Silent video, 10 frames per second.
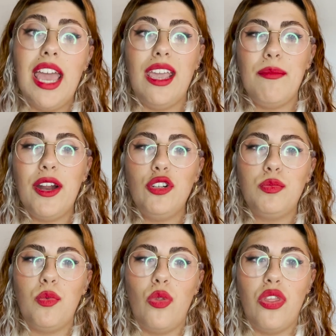en planos
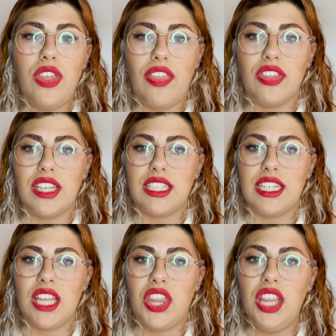punzantes que
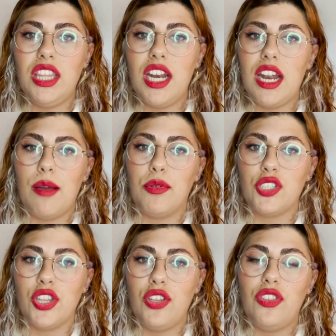se centran en la
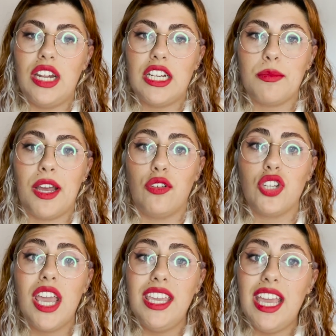posición de las manos
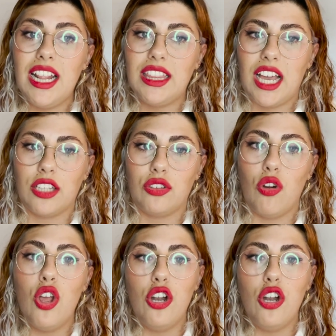y el tacto,